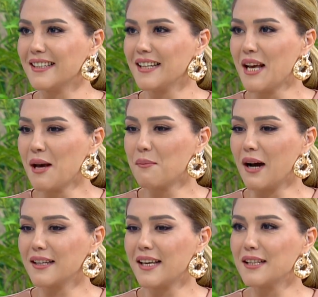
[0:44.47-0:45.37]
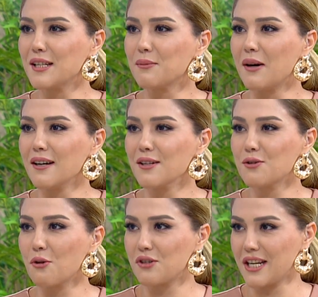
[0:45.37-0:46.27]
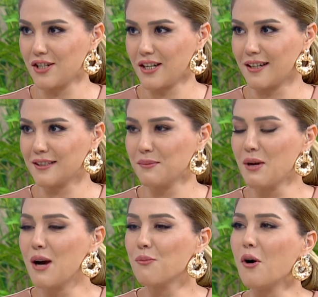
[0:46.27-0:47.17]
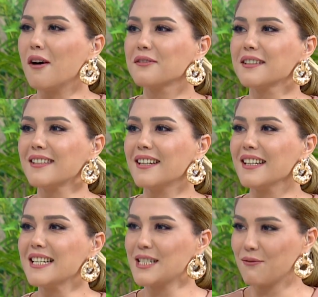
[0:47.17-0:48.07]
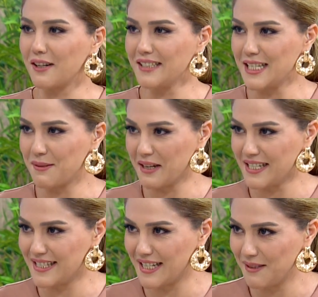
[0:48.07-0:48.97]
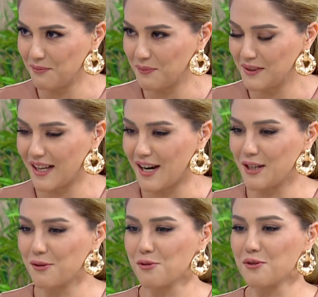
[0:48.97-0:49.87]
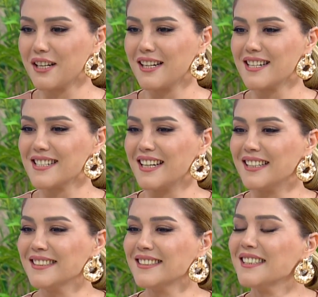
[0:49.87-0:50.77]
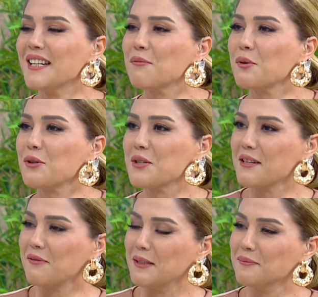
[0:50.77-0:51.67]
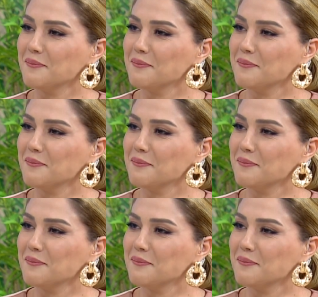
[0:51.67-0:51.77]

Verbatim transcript: Evet. Ben kendi adıma çok şey çıkarttım. Bu hafta da istifade etmek isterim değerli düşüncelerinizden. Evet. Buyurunuz efendim.